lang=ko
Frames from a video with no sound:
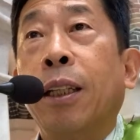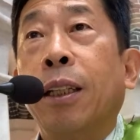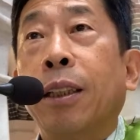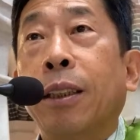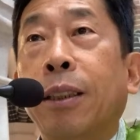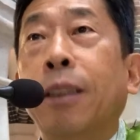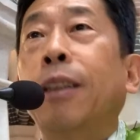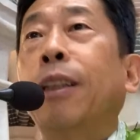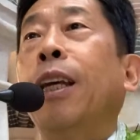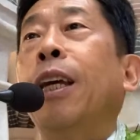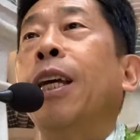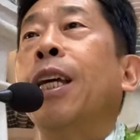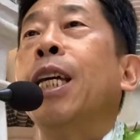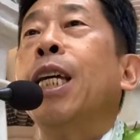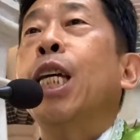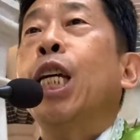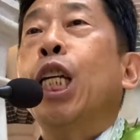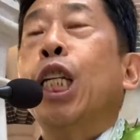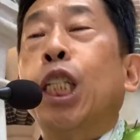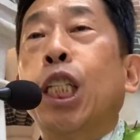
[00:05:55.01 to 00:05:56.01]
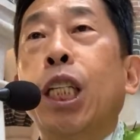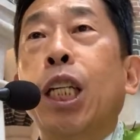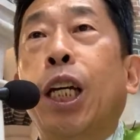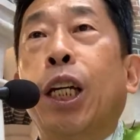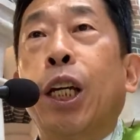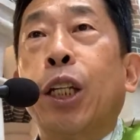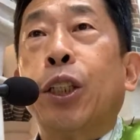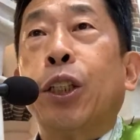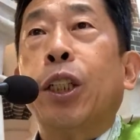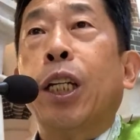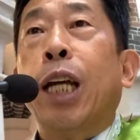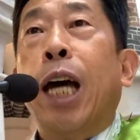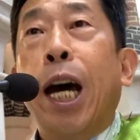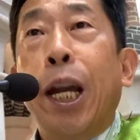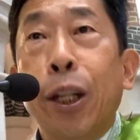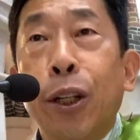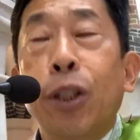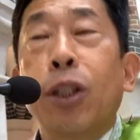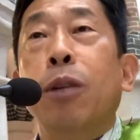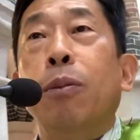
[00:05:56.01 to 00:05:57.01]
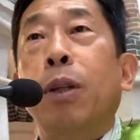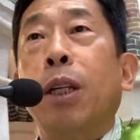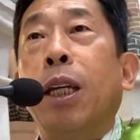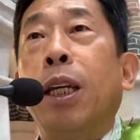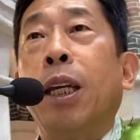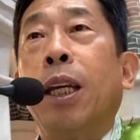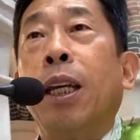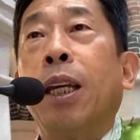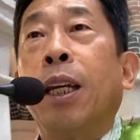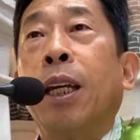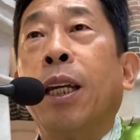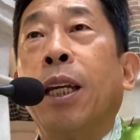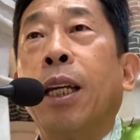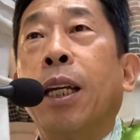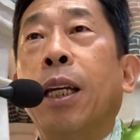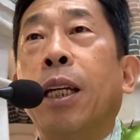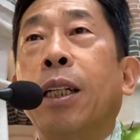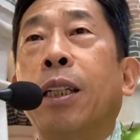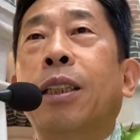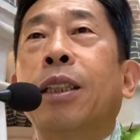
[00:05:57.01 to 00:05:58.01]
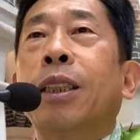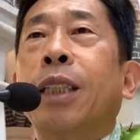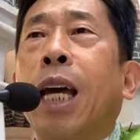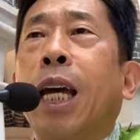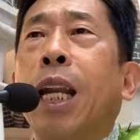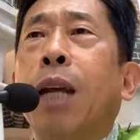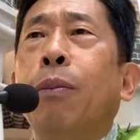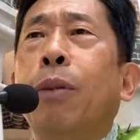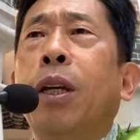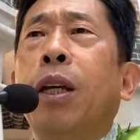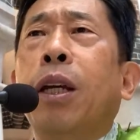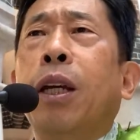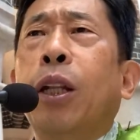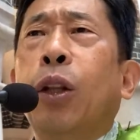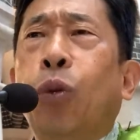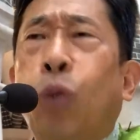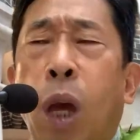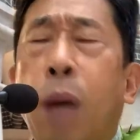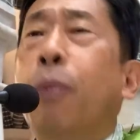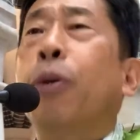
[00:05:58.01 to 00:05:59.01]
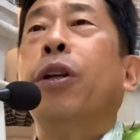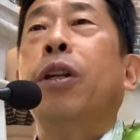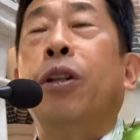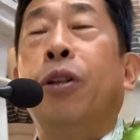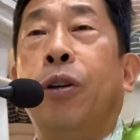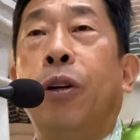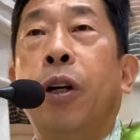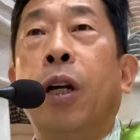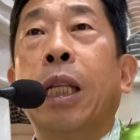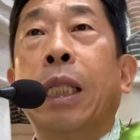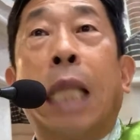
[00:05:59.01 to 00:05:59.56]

근데 신약에서는 하느님이 그 사람이 돼버린 거예요.